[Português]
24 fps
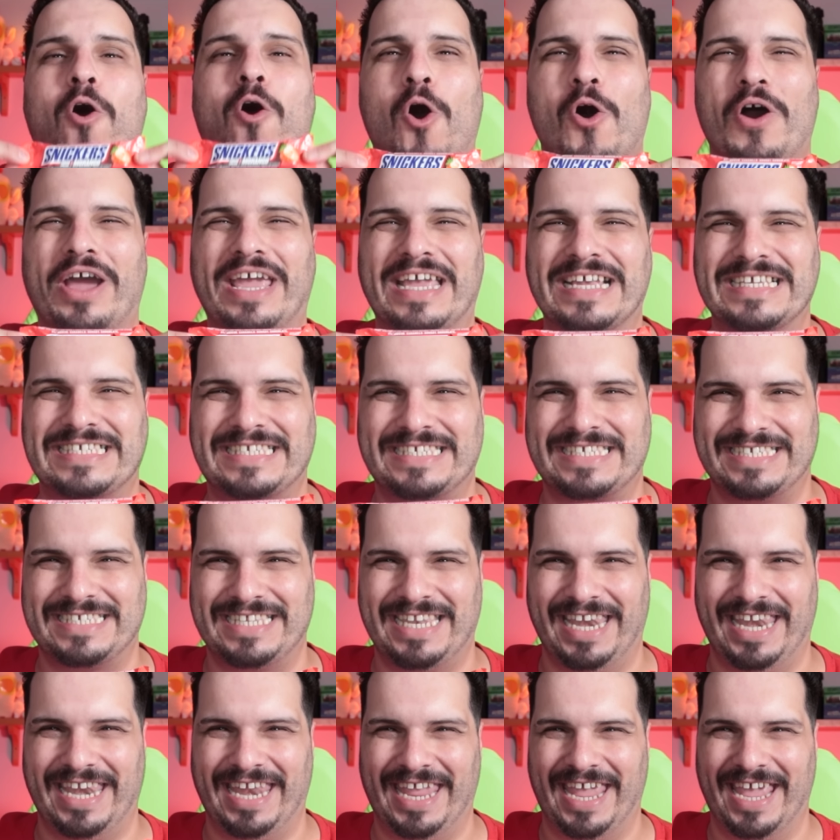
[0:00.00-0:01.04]
o
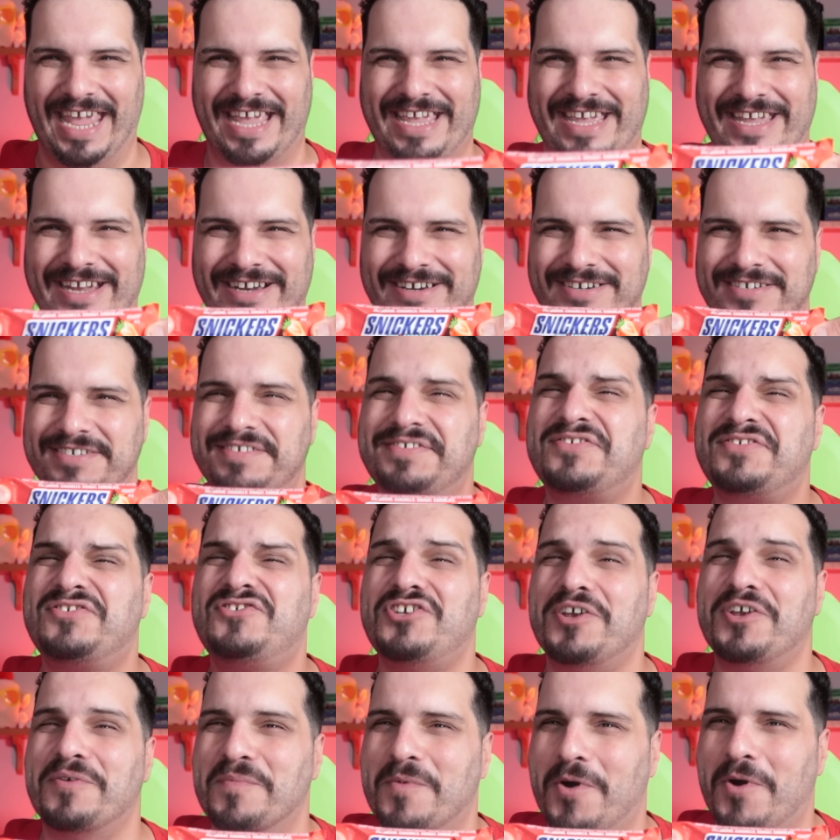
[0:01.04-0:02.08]
Snickers
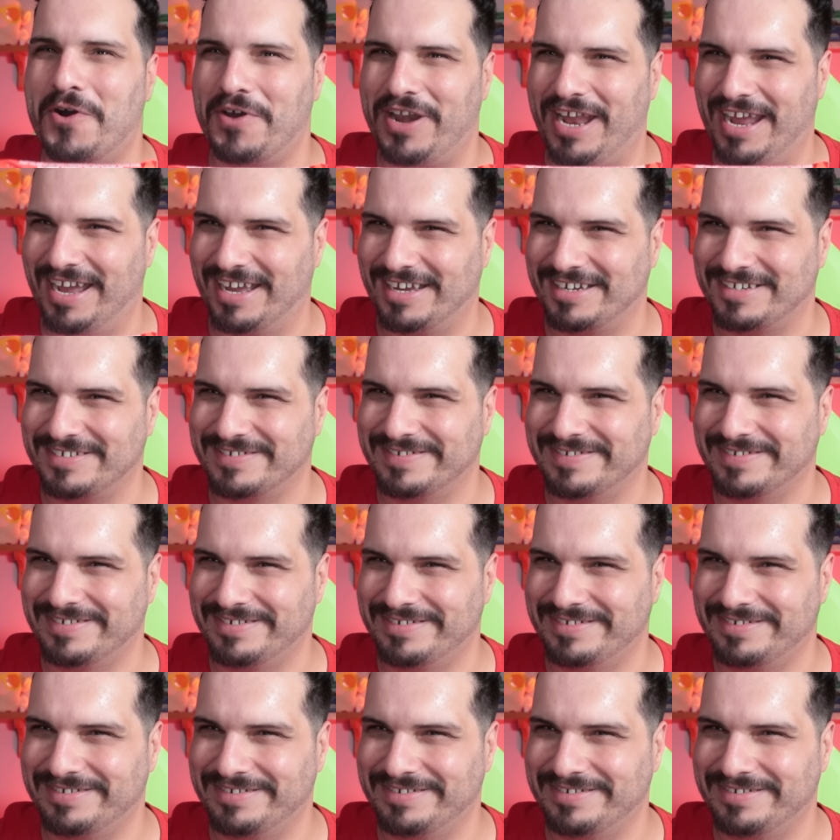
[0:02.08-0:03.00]
de morango.